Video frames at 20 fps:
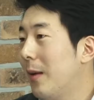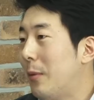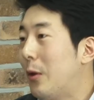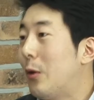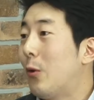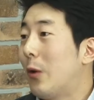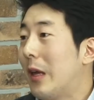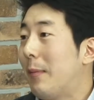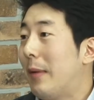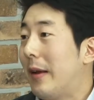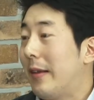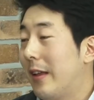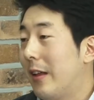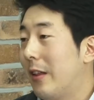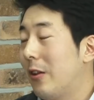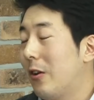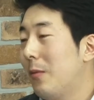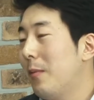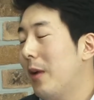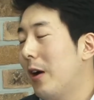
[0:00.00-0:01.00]
비용이
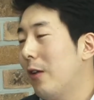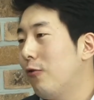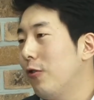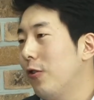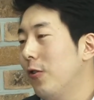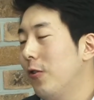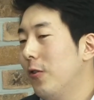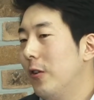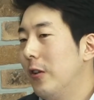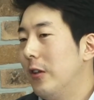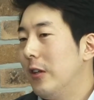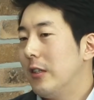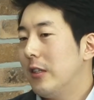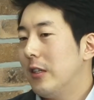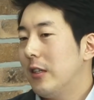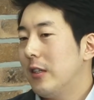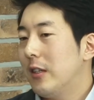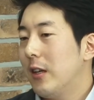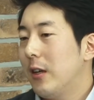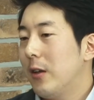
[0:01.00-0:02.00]
발생하는 건 맞고요. 음.
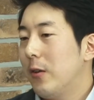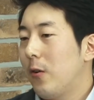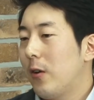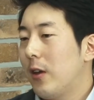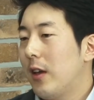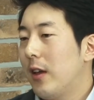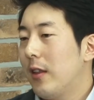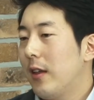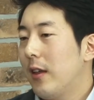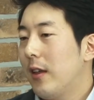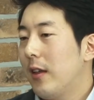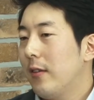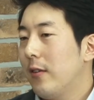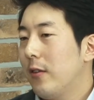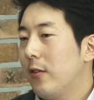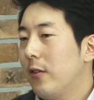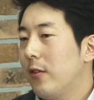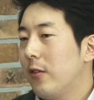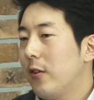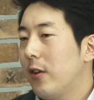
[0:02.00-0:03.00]
실제 여기에
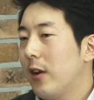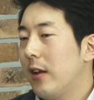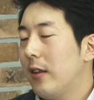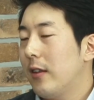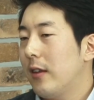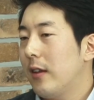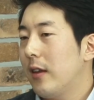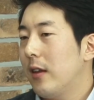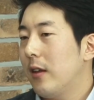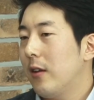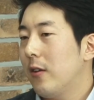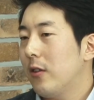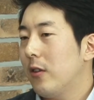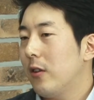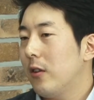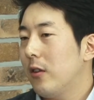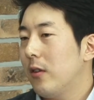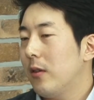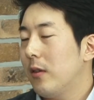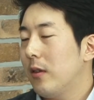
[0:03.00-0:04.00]
대해서는 저희가 이제
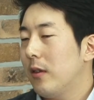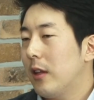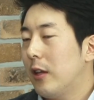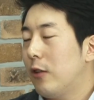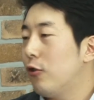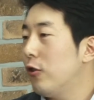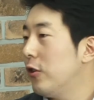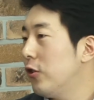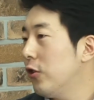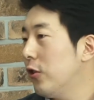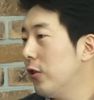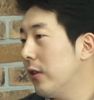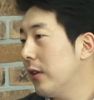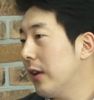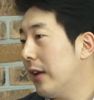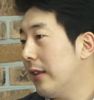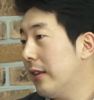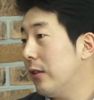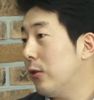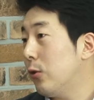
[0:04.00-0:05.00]
어떤 기술 지원
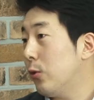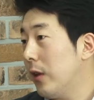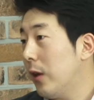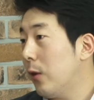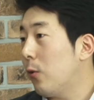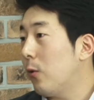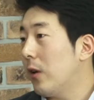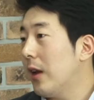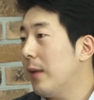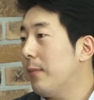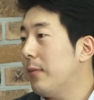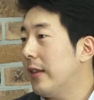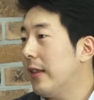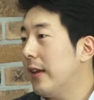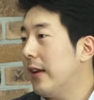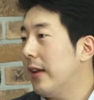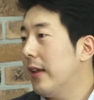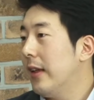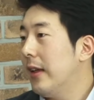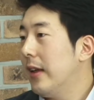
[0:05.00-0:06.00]
가치도 제공을
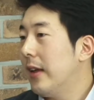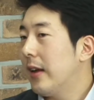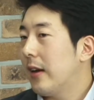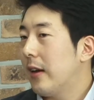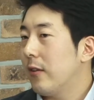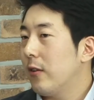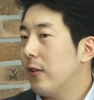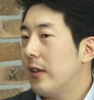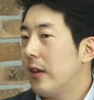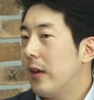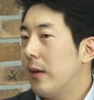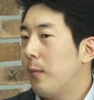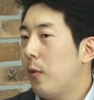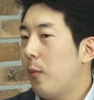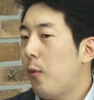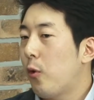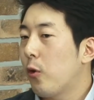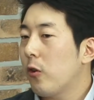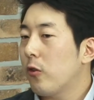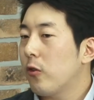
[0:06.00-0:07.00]
합니다. 네. 그래서 이제 뭐
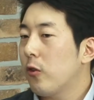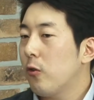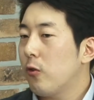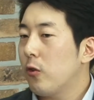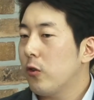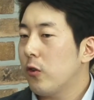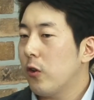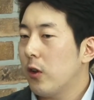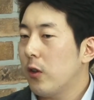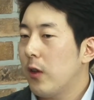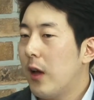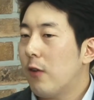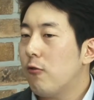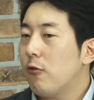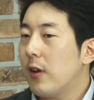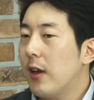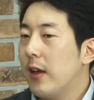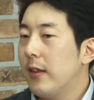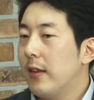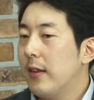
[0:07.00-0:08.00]
본격적으로 저희도
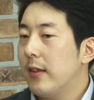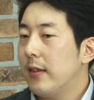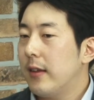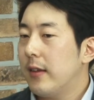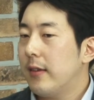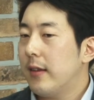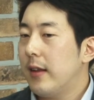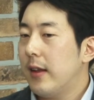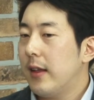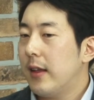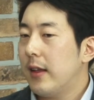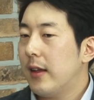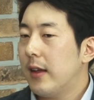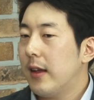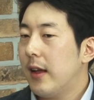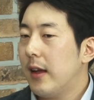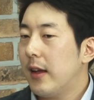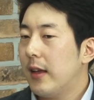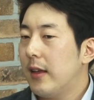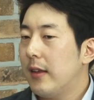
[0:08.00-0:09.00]
한국에는 이제
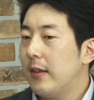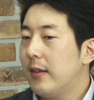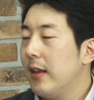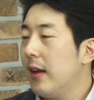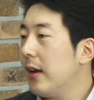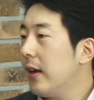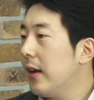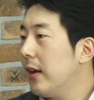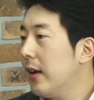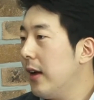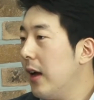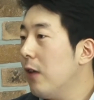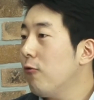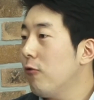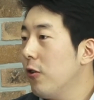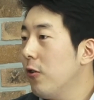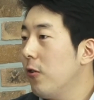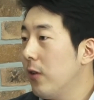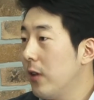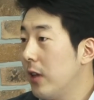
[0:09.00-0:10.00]
셀링하기
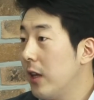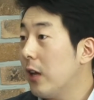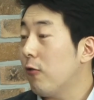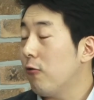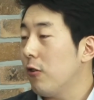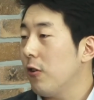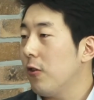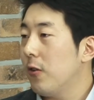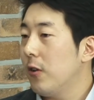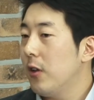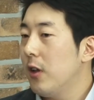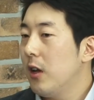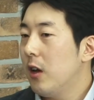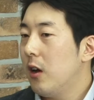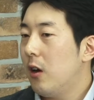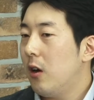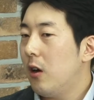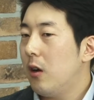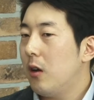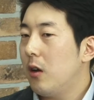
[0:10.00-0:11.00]
시작하고요, 있고요.
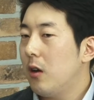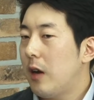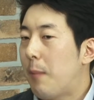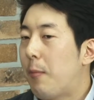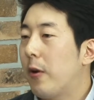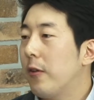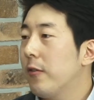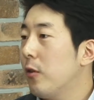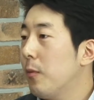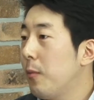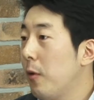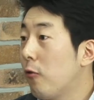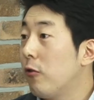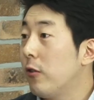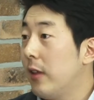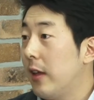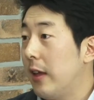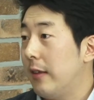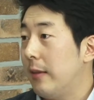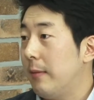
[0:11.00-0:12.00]
어, 레퍼런스 몇
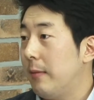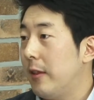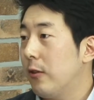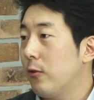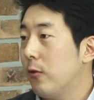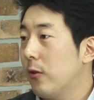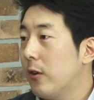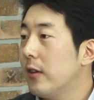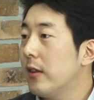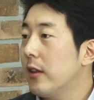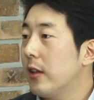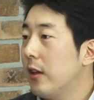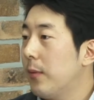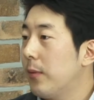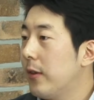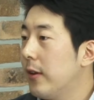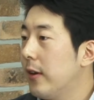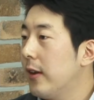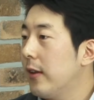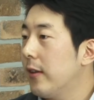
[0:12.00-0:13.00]
군데 있습니다. 좀큰 그러니까
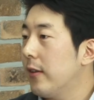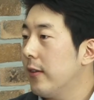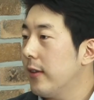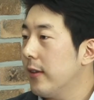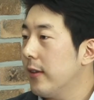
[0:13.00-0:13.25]
기업들 이런